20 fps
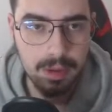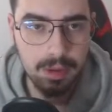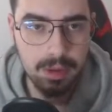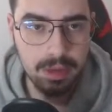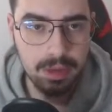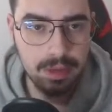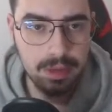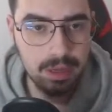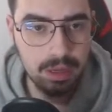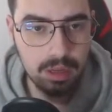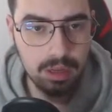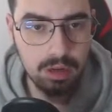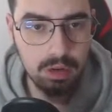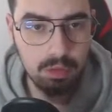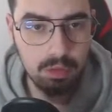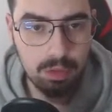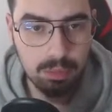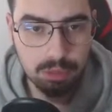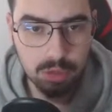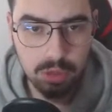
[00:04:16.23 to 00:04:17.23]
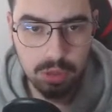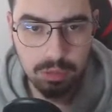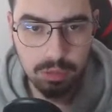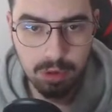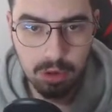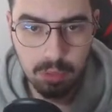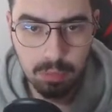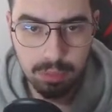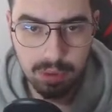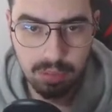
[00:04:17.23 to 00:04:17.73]
Eh, los famosos que
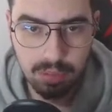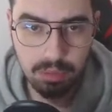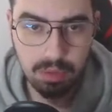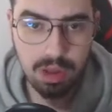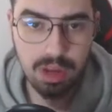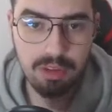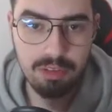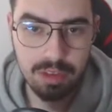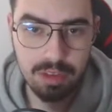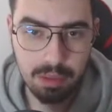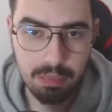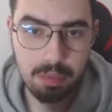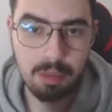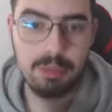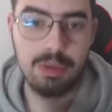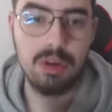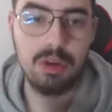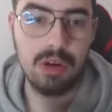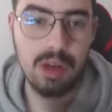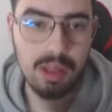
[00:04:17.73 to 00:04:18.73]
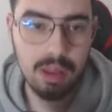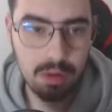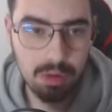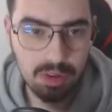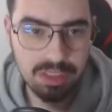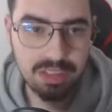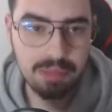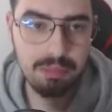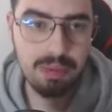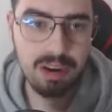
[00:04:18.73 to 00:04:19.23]
ves comprando NFTs por millonadas lo
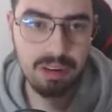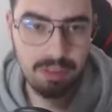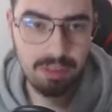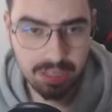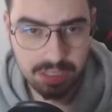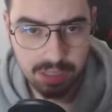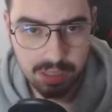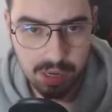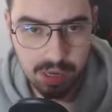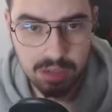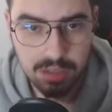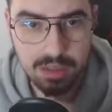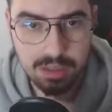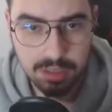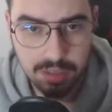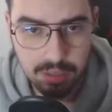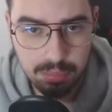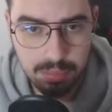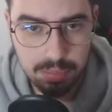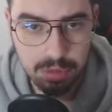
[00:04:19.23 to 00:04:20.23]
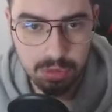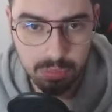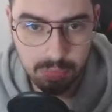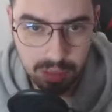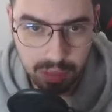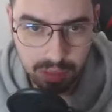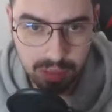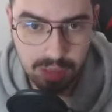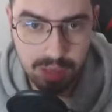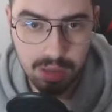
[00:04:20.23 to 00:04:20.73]
hacen para flexear, es decir,
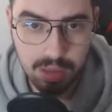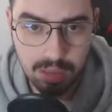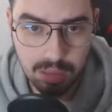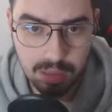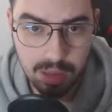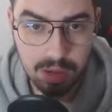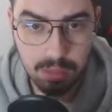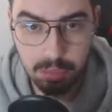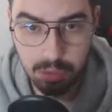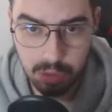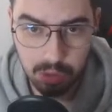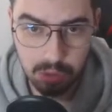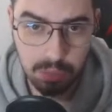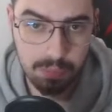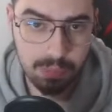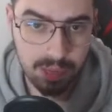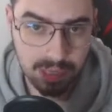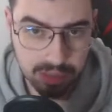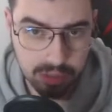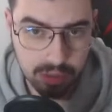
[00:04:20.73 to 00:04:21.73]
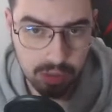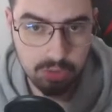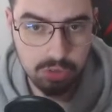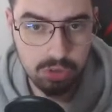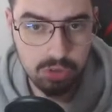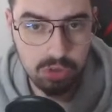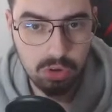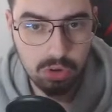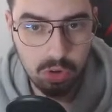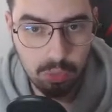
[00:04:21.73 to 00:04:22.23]
presumir que, de que pueden comprárselos.
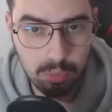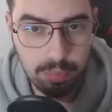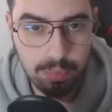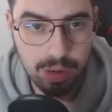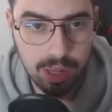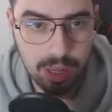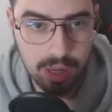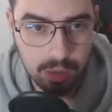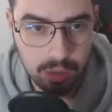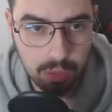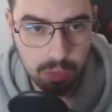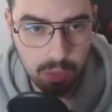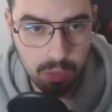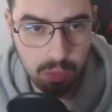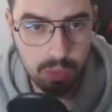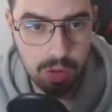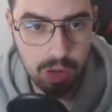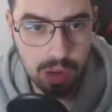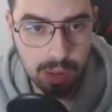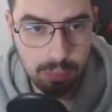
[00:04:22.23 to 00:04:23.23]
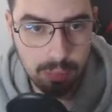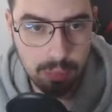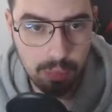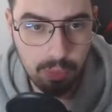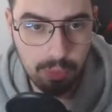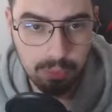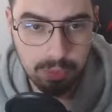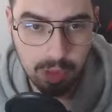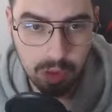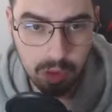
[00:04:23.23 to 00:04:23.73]
Si compras un
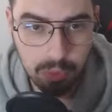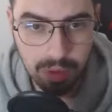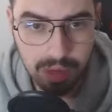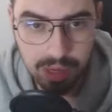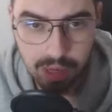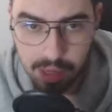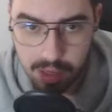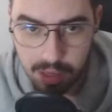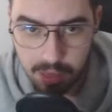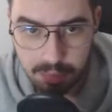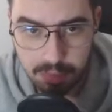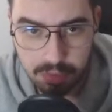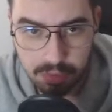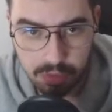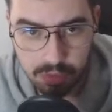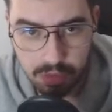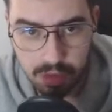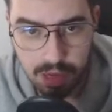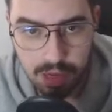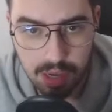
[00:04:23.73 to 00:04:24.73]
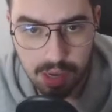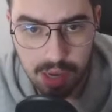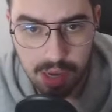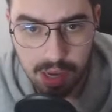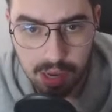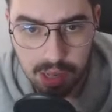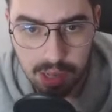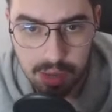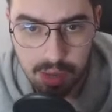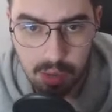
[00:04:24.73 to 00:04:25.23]
Lambo te lo ven X personas en la
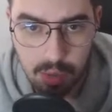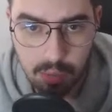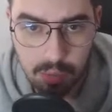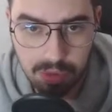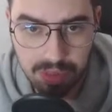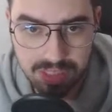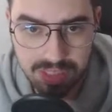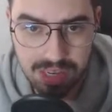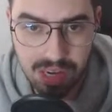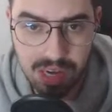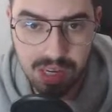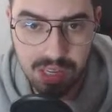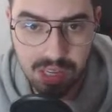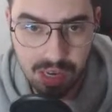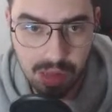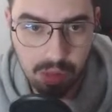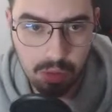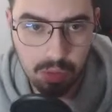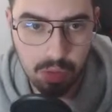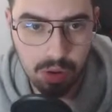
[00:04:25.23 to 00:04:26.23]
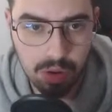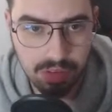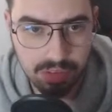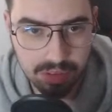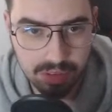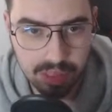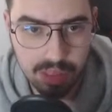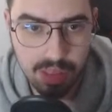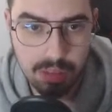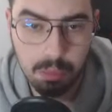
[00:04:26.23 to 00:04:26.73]
calle o puede ser alquilado. Los
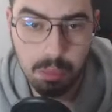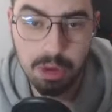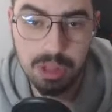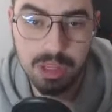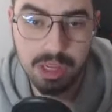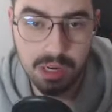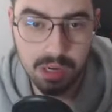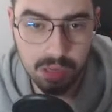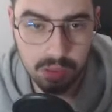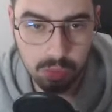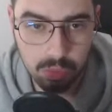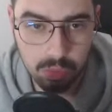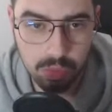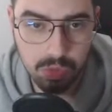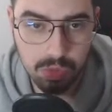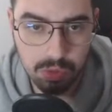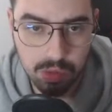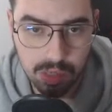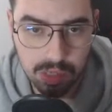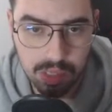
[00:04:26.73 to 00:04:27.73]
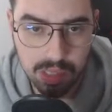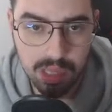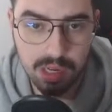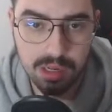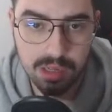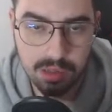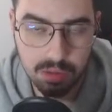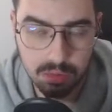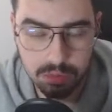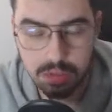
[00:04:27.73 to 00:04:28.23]
NFTs demuestran que es tuyo y que te has
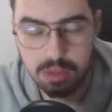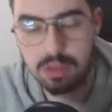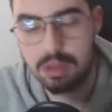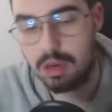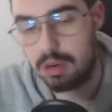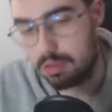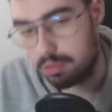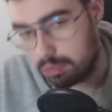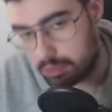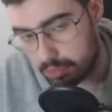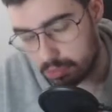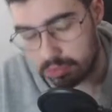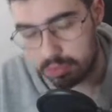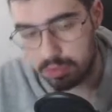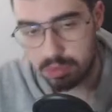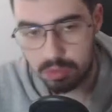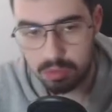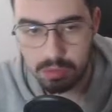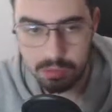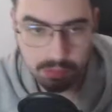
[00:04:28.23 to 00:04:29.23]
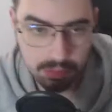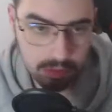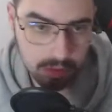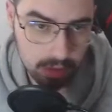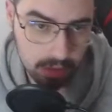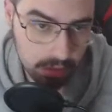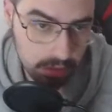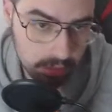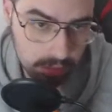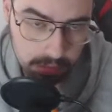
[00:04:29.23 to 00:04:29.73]
gastado ese dinero. Sí,
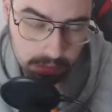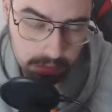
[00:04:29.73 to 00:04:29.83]
¿cierto?